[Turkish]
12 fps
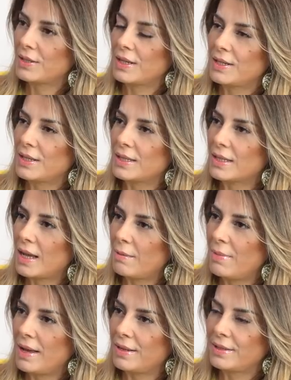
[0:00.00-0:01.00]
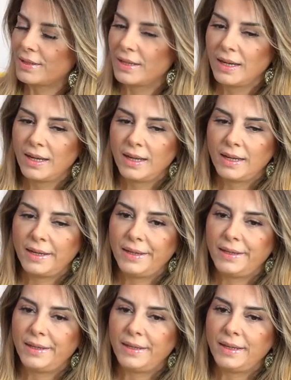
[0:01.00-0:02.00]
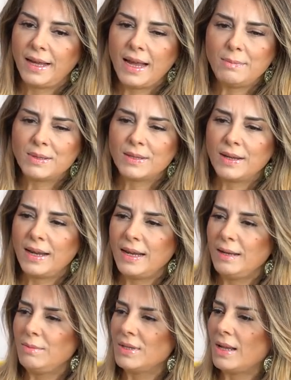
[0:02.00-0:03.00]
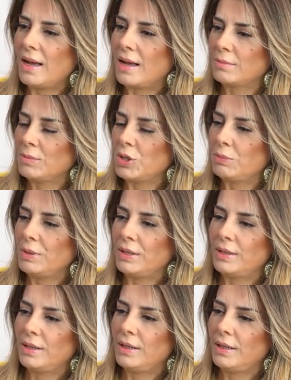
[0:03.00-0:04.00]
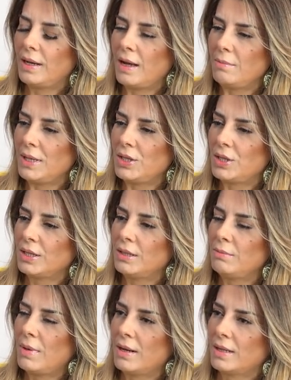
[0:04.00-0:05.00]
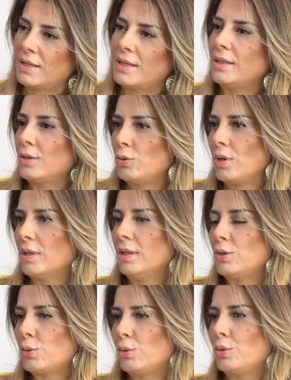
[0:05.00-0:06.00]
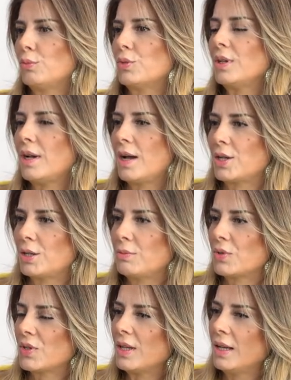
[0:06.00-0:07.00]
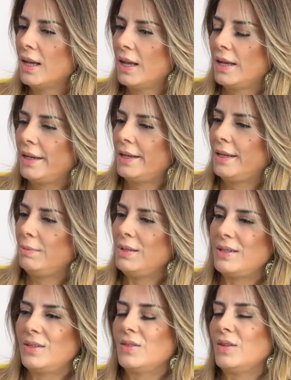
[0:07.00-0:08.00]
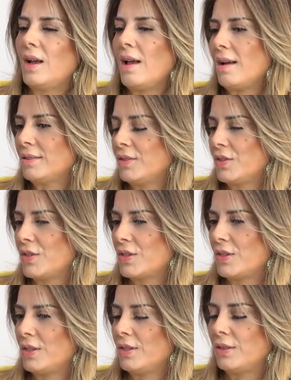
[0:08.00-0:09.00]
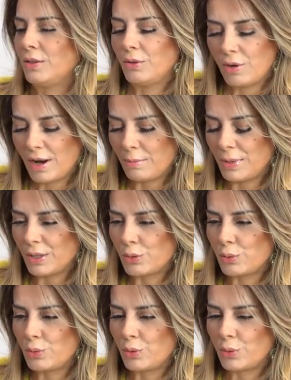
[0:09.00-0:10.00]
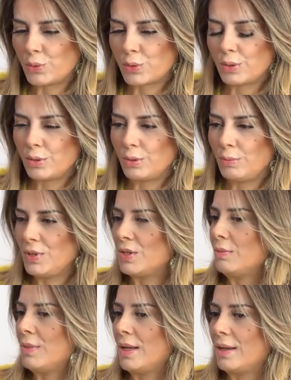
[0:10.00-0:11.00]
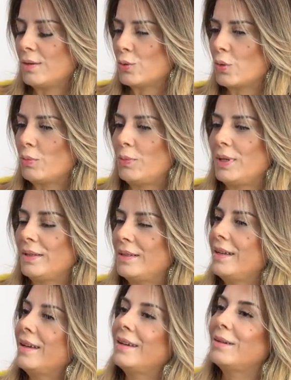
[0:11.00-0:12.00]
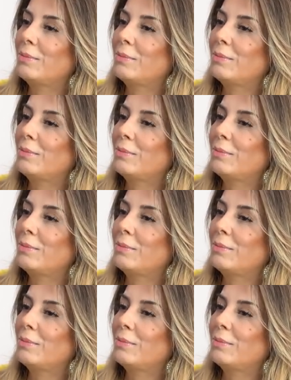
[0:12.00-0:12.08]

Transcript: sayısız haber, e, hepsine imza atmış bir e, Ahmet Çakır markası şu anda stüdyomuzda karşımızda. E, biz sizin hayatınızı e, öğrenmek istiyoruz. E, bizimle sohbette